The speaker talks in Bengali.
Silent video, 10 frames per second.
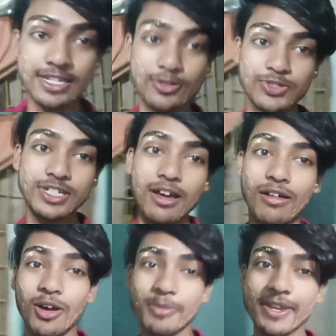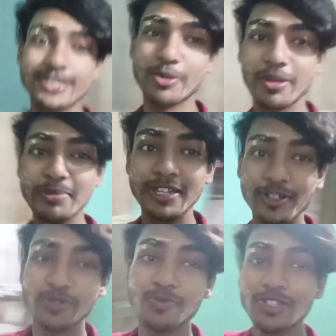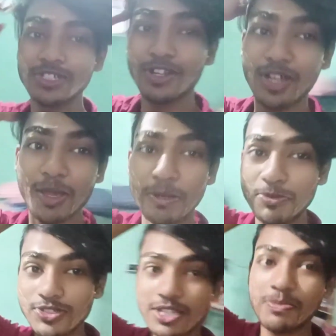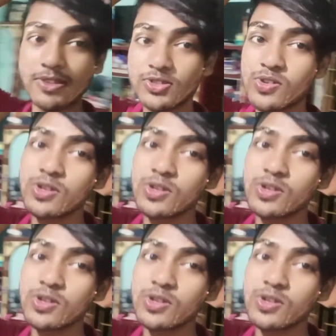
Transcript: লুচি খাওয়া হবে সবাই মিলে খুব মজা করা হবে বুঝতেই পারছো